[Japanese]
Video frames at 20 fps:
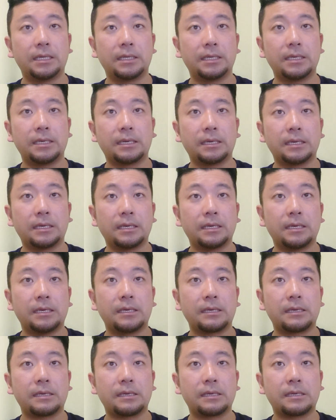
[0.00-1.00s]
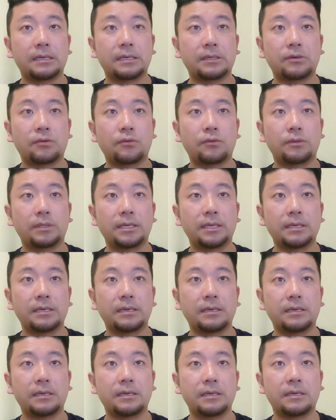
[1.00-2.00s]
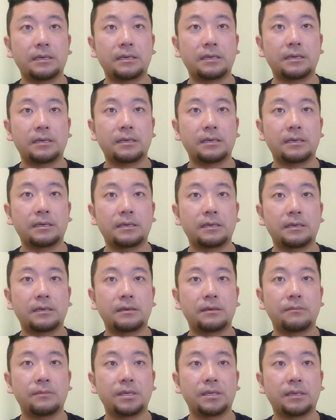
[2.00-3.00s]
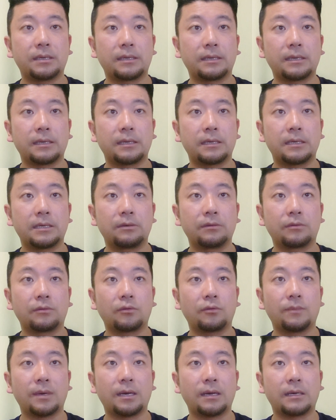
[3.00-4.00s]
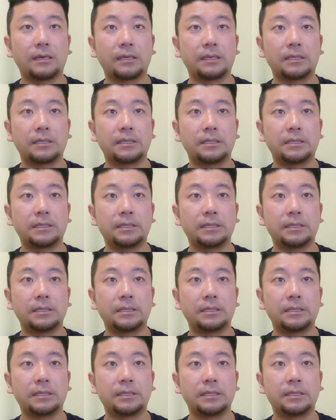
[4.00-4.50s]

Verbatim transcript: で、えー、ここで、えー、見てね、いると、まあ、